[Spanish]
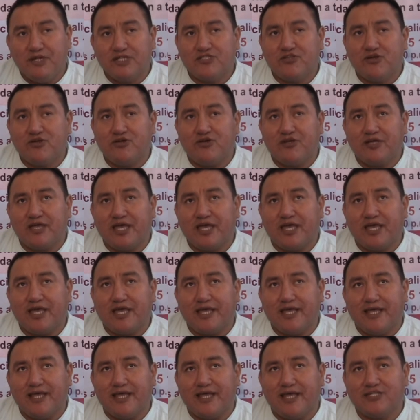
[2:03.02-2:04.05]
visto
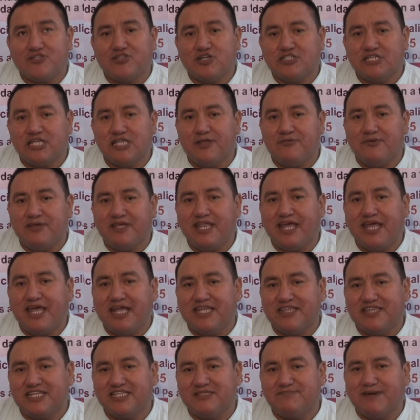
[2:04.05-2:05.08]
que esto se divide
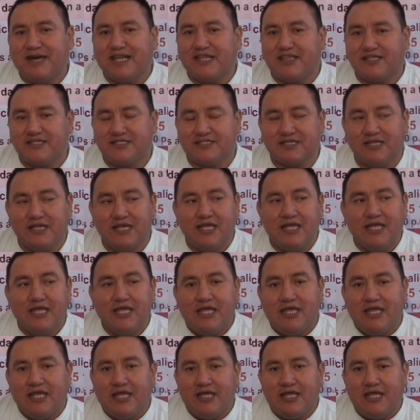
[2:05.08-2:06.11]
en tres partes.
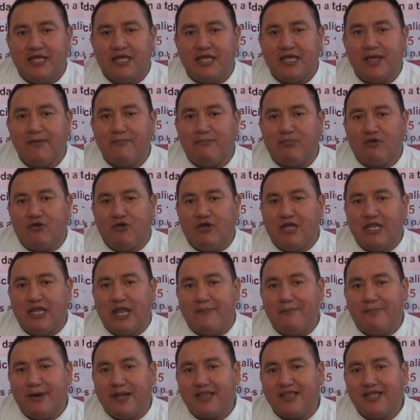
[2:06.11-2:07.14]
Ejemplo, en
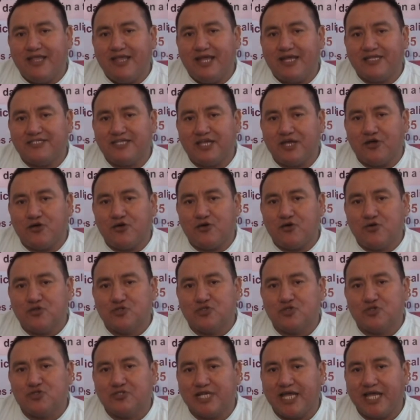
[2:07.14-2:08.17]
la parte de aseo
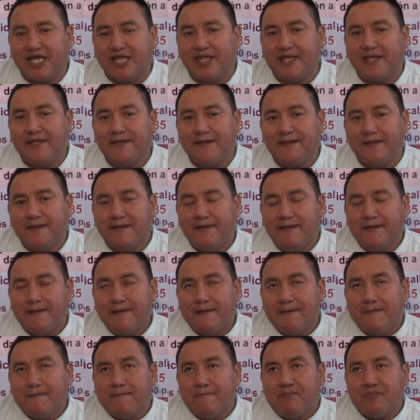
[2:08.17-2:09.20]
sucede
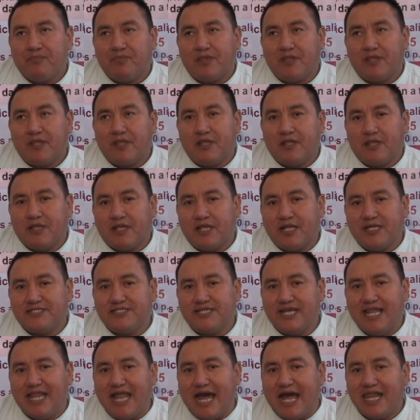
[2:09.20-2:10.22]
que
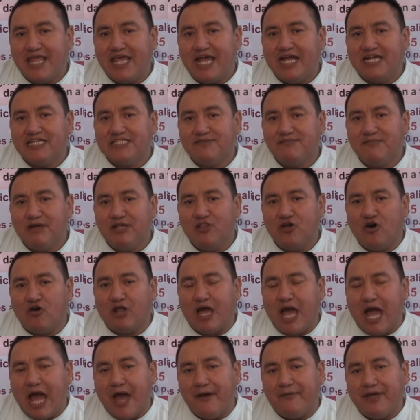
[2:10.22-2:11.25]
si el área es
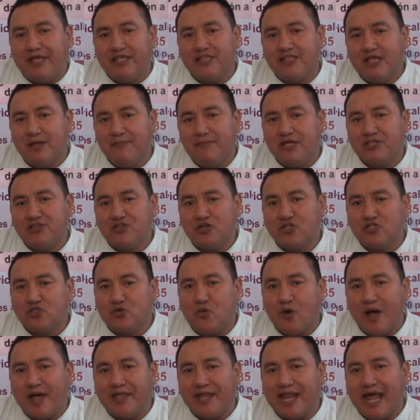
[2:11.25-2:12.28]
menor a 20 metros
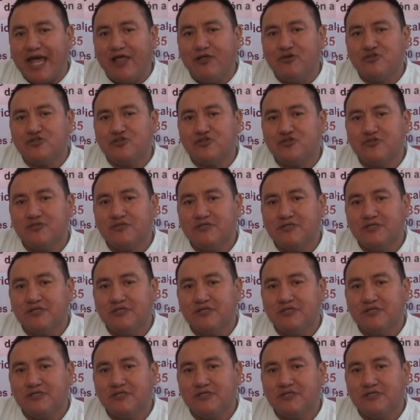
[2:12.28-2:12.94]
cuadrados,